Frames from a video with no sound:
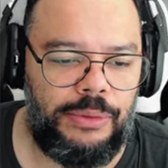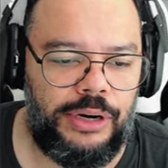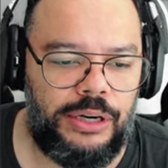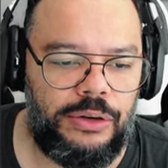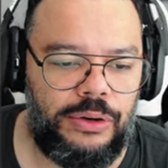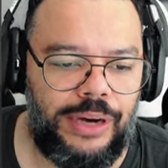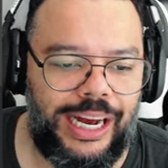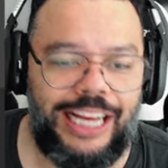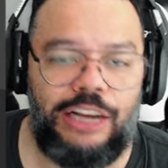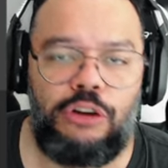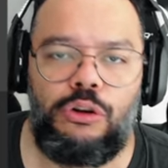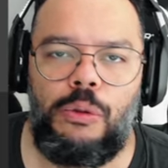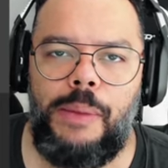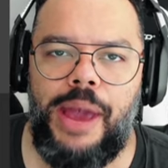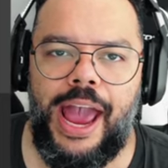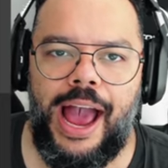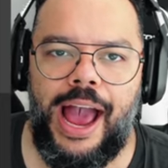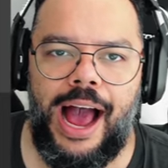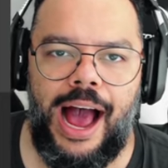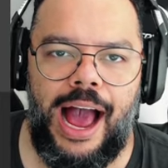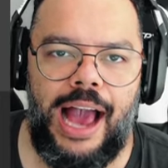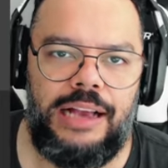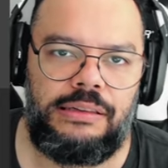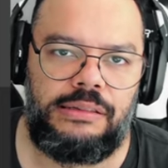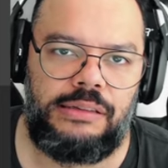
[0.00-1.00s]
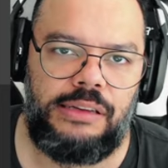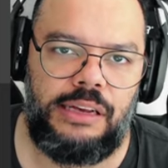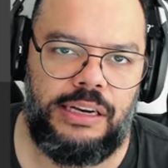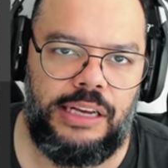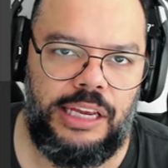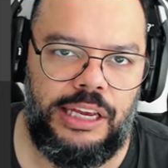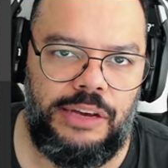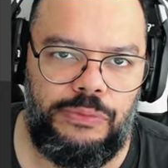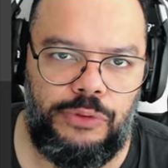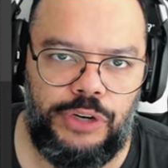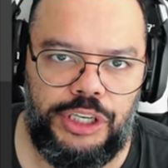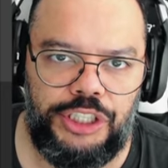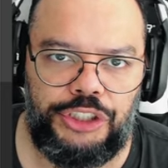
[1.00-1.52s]
mano, renomear esse
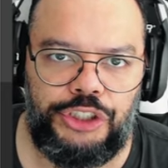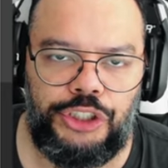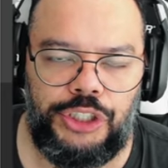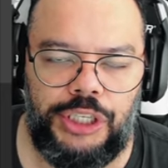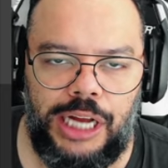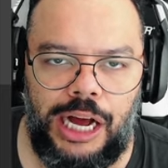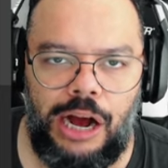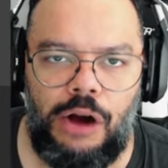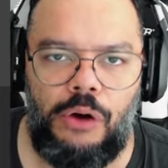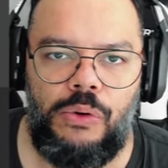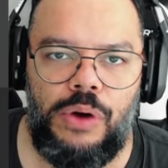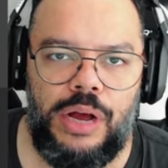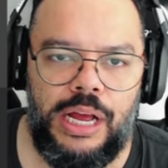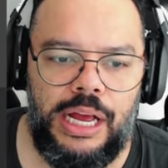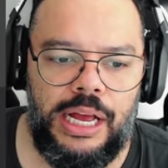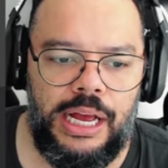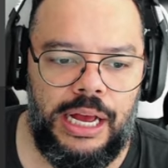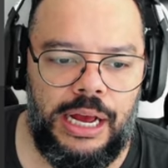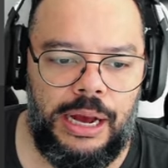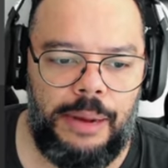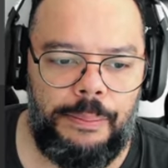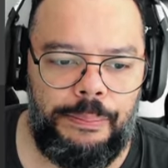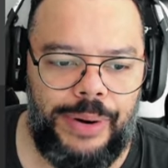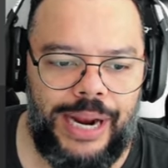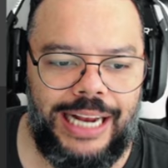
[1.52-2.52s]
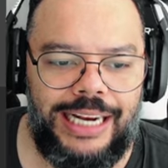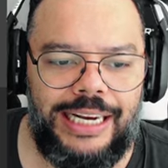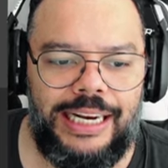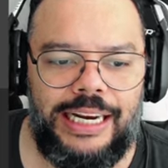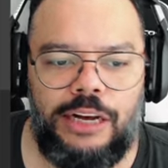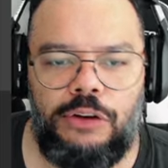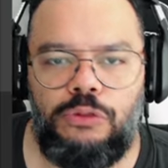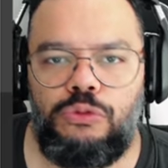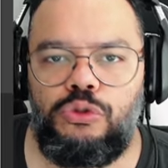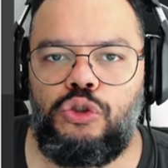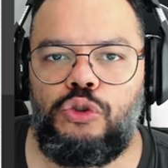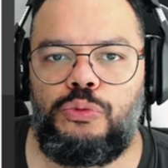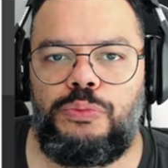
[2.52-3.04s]
arquivo original para
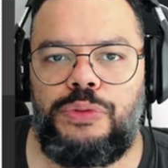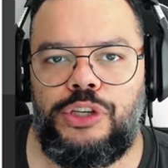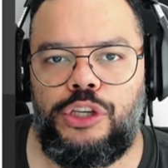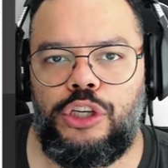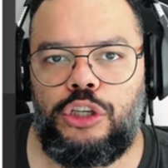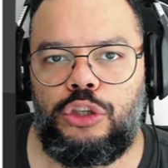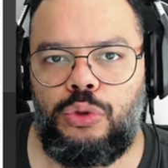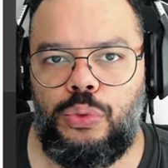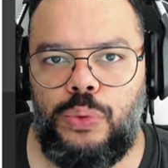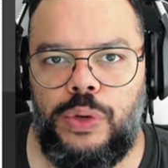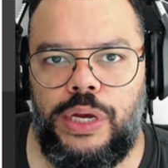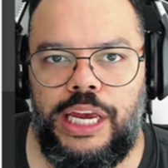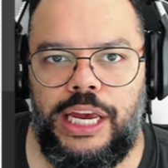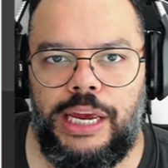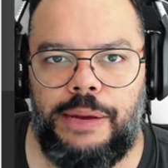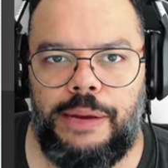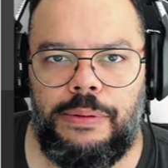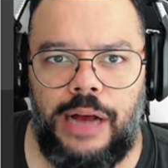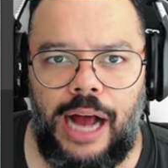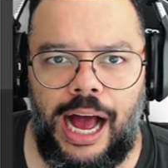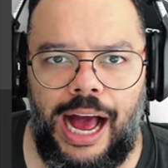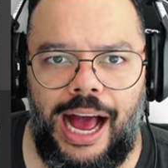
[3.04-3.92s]
não substituir.